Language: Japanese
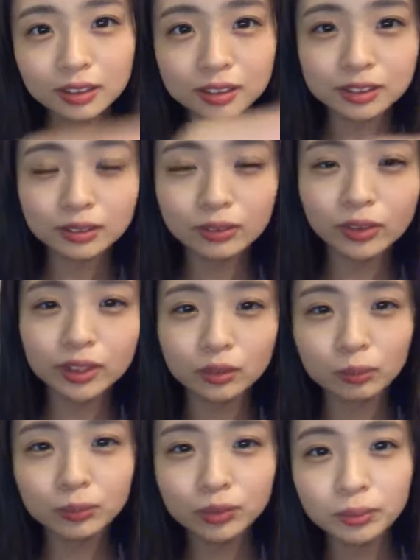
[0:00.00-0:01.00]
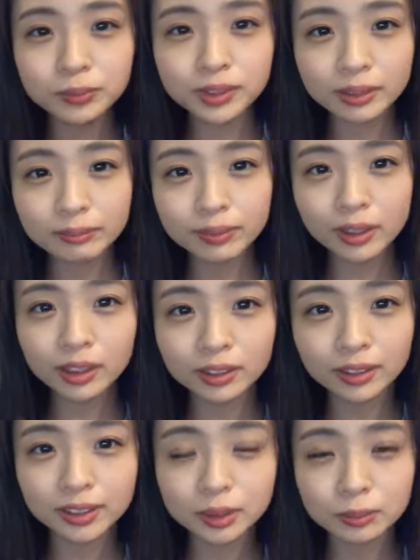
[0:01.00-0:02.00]
すごい
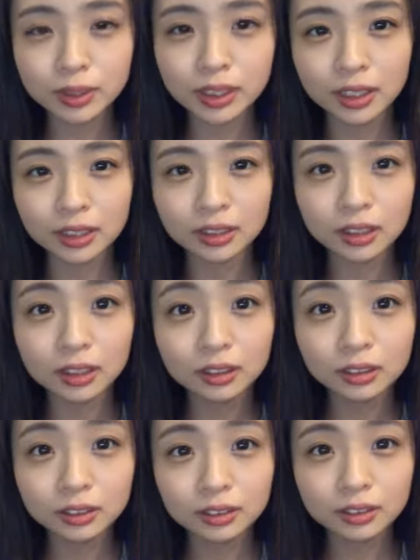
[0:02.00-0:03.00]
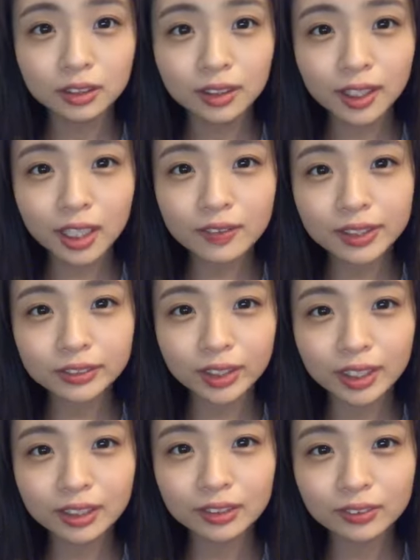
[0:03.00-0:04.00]
ドムドムハンバーガーって初めて聞いた令和初
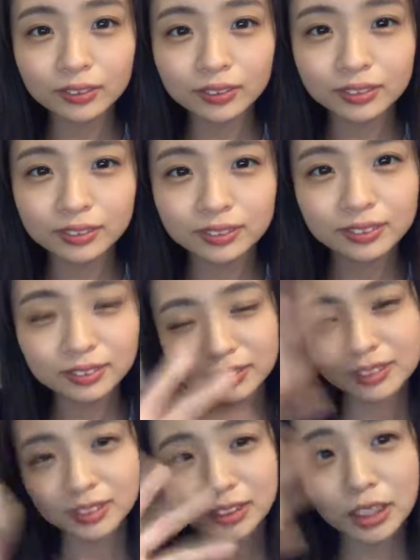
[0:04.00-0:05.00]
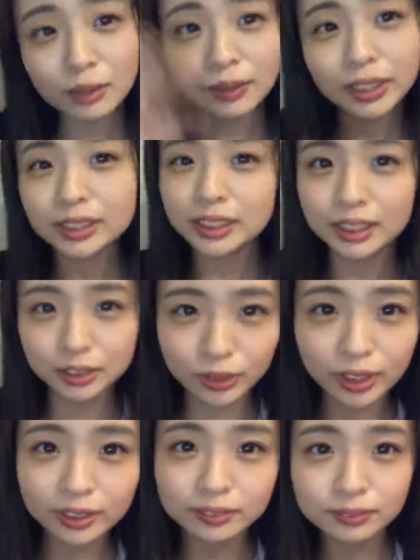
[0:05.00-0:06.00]
見の令和確かに初
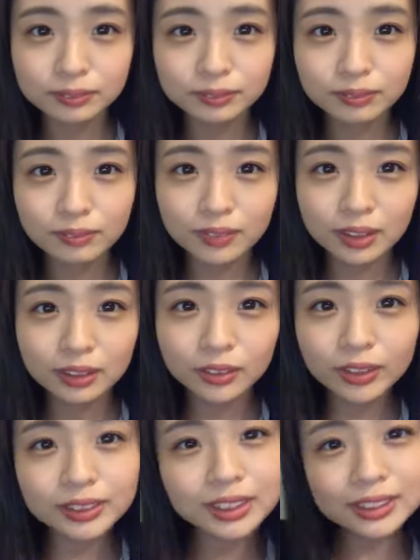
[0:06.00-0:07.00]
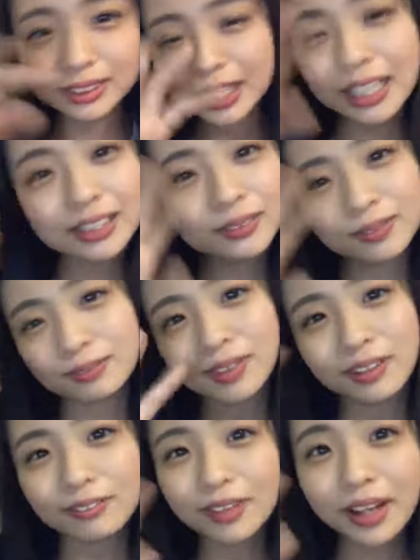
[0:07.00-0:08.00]
見特別さんこん
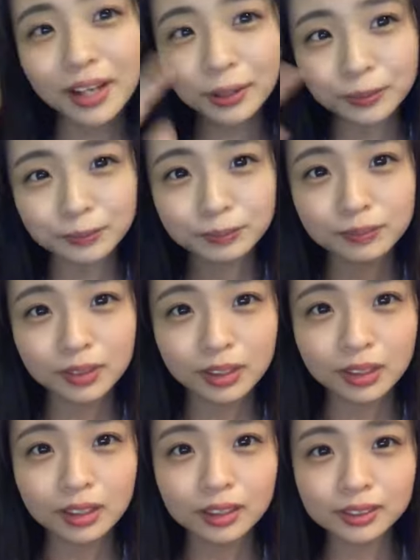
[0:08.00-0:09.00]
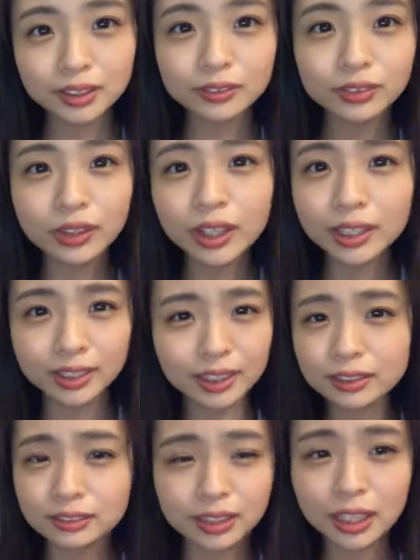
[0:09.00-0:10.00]
ばんはさあ、名古屋に
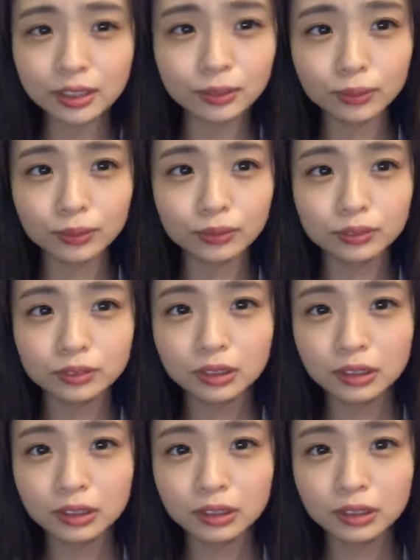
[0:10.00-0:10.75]
キャッツないよ